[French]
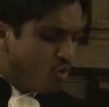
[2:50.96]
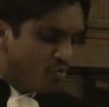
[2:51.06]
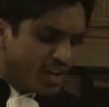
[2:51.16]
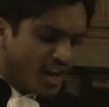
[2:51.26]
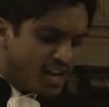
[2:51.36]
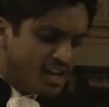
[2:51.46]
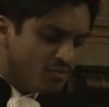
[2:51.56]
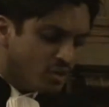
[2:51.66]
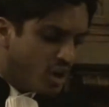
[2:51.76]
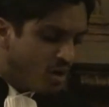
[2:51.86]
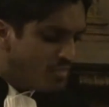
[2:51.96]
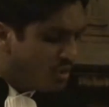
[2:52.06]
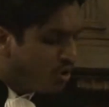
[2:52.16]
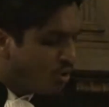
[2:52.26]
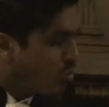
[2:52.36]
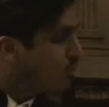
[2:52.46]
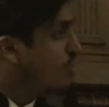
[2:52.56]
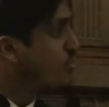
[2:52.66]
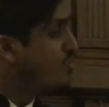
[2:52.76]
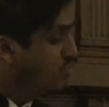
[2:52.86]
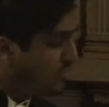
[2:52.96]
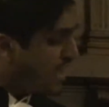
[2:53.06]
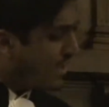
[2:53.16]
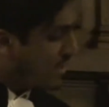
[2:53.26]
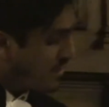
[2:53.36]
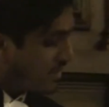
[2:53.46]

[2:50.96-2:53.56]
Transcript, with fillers: ouvrir un livre comme on ouvre une bouteille,